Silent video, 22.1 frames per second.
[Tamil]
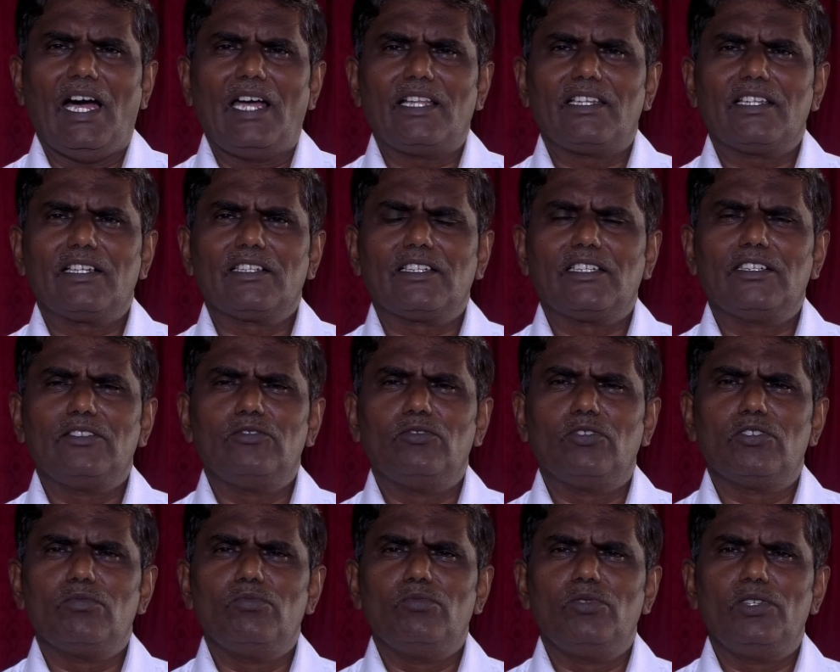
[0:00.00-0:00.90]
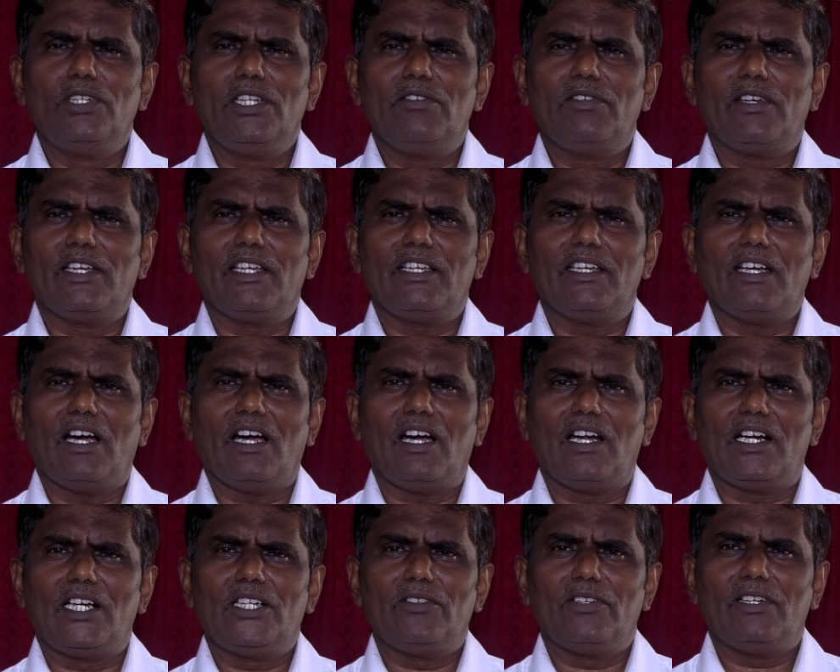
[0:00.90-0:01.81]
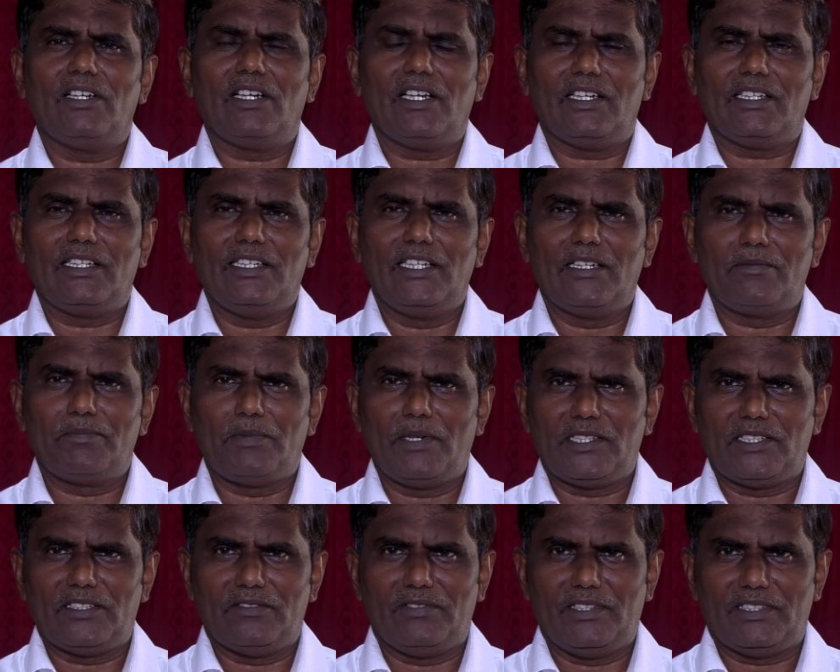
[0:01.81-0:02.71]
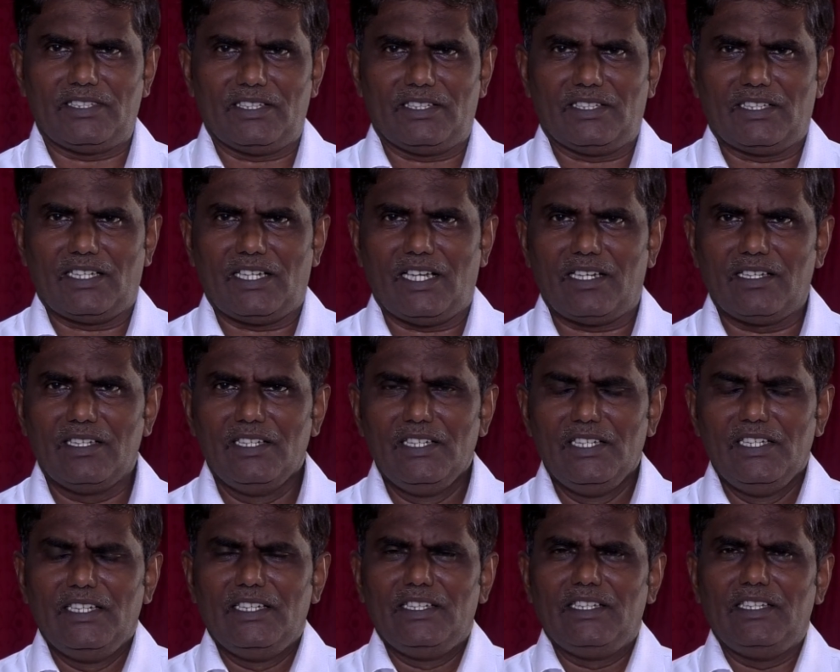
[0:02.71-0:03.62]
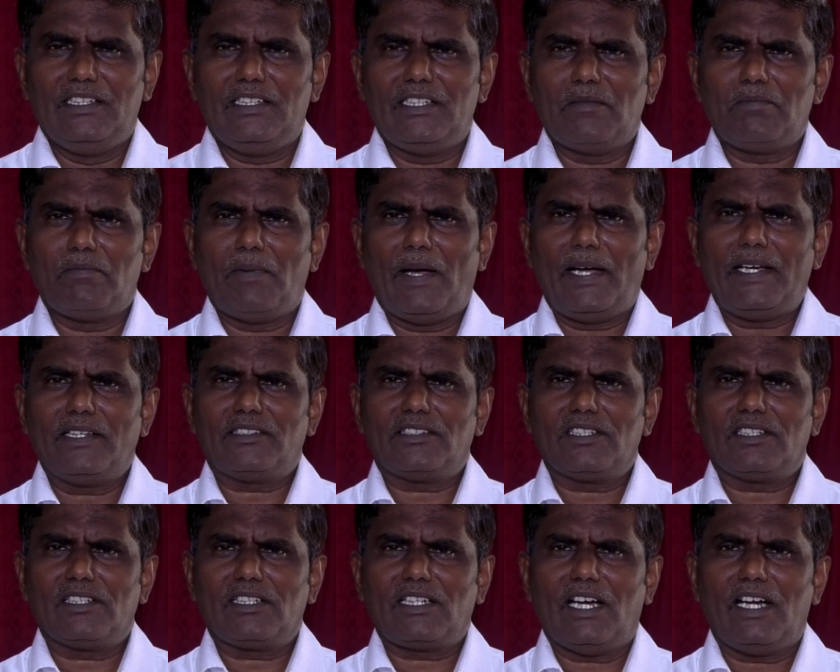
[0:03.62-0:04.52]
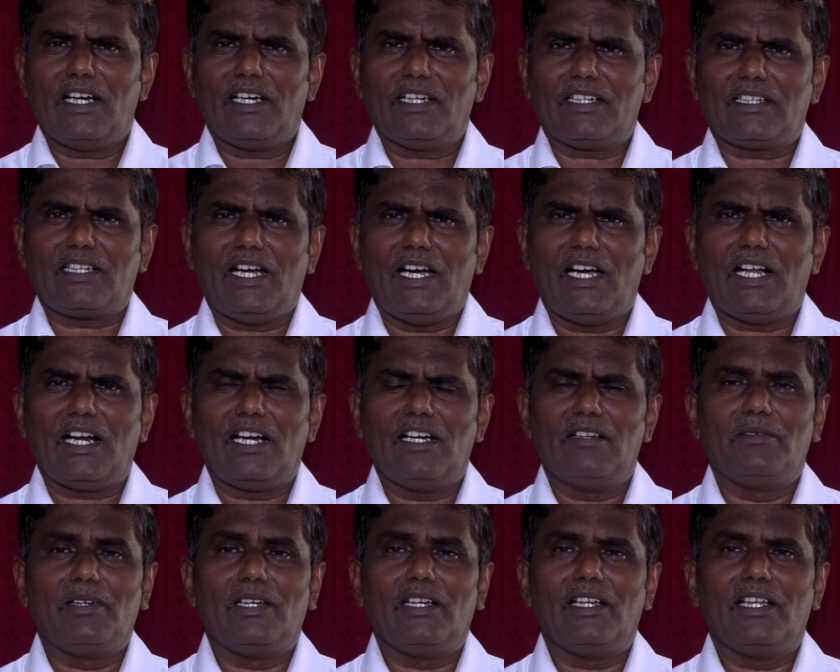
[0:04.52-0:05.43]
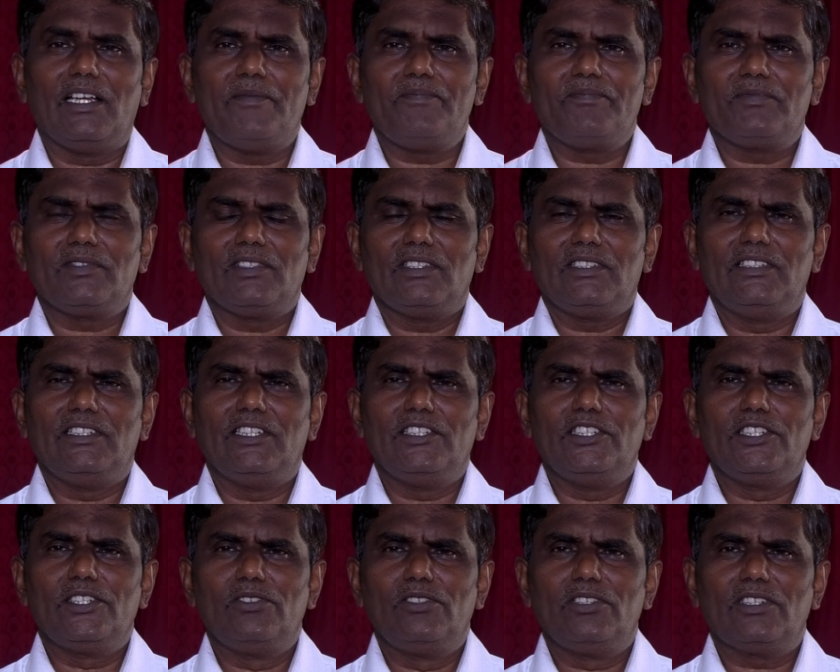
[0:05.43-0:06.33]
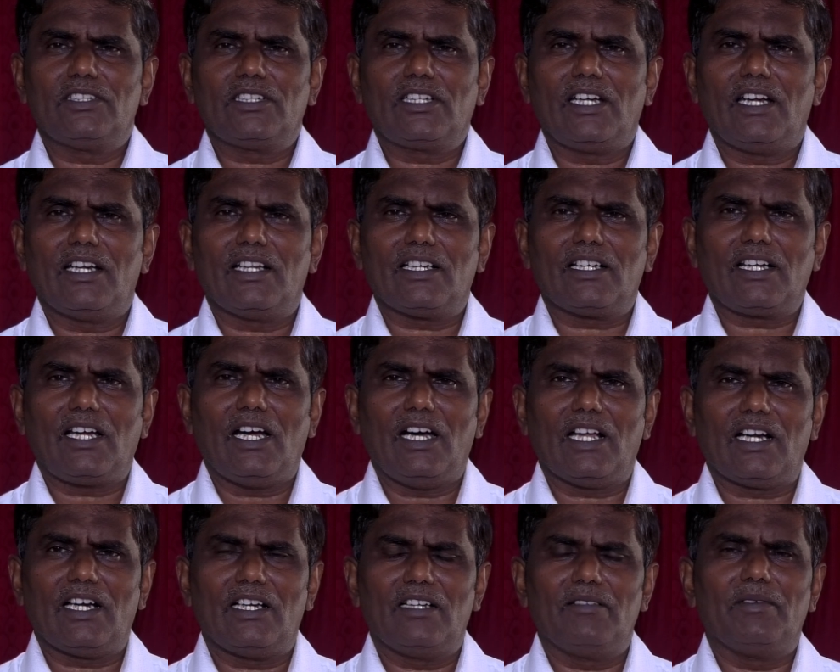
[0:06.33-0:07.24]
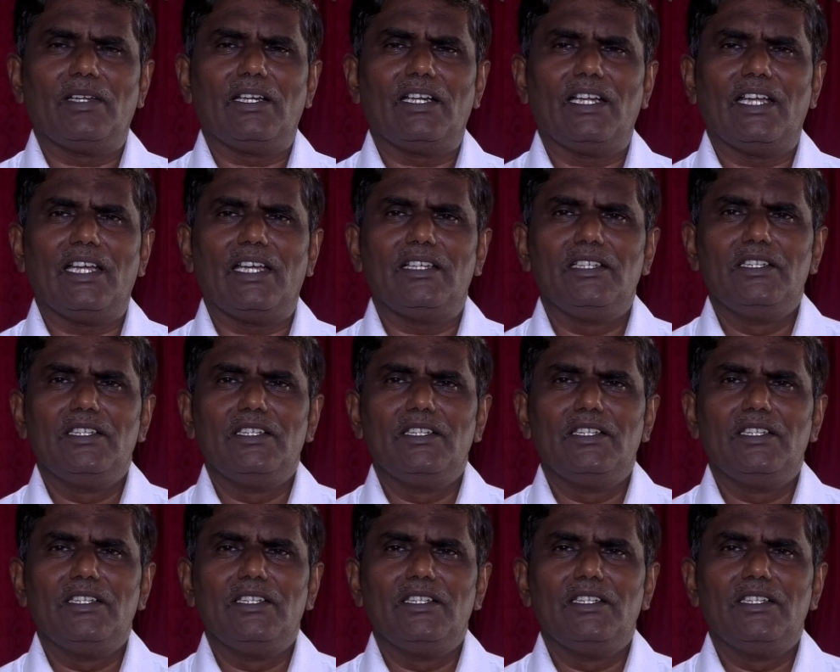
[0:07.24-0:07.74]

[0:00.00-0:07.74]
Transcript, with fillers: அதற்கு ஒரு முடிவை ஆண்டவர் இன்றைக்கு ஏற்படுத்தி வைத்திருக்கிறார் இந்த பயத்திற்கான காரணம் என்ன இந்த இருளுக்கான காரணம் என்ன